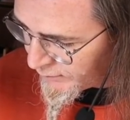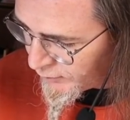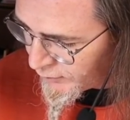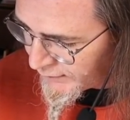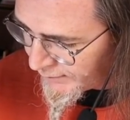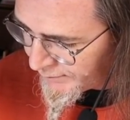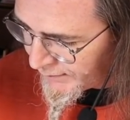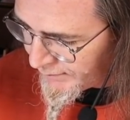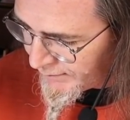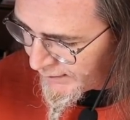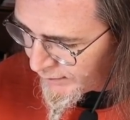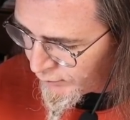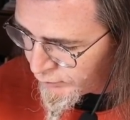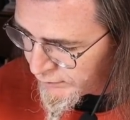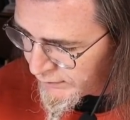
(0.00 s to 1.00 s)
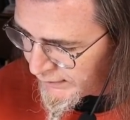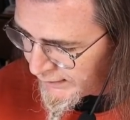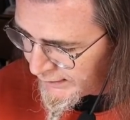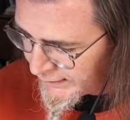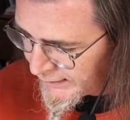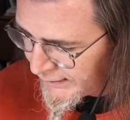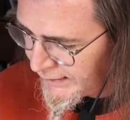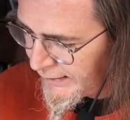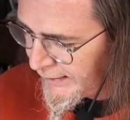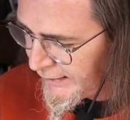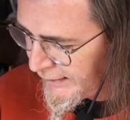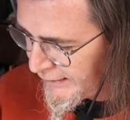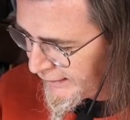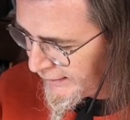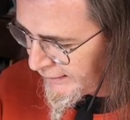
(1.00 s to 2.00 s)
cierto modo, también me gusta
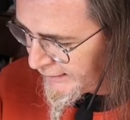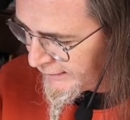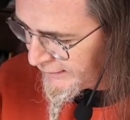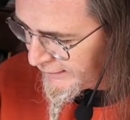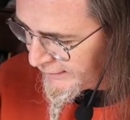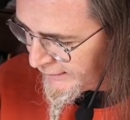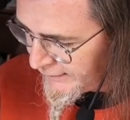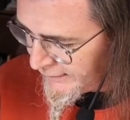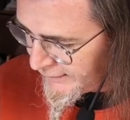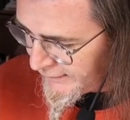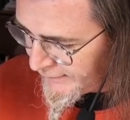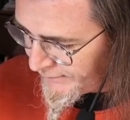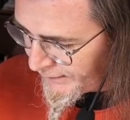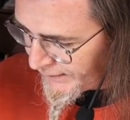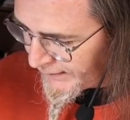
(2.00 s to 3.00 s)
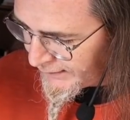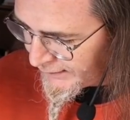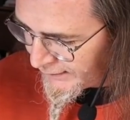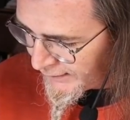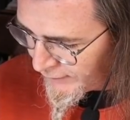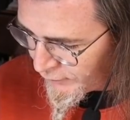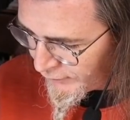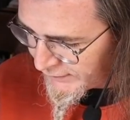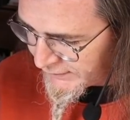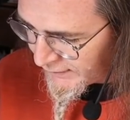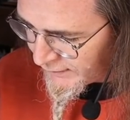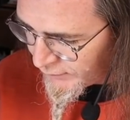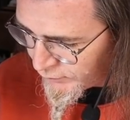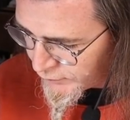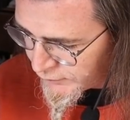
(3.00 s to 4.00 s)
que... Que con esas